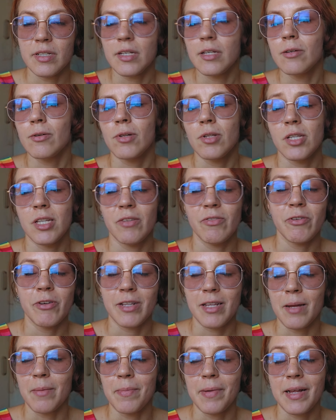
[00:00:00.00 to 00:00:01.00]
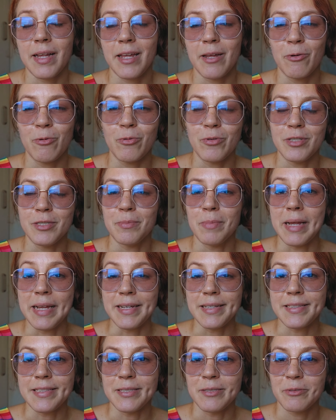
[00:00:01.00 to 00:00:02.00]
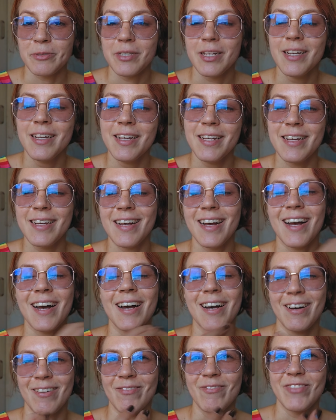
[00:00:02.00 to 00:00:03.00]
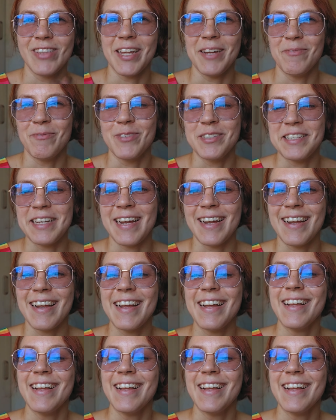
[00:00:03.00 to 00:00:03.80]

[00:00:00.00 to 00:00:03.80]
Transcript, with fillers: Inclusive, eu até paguei alguns bem antigos. Há um tempo já.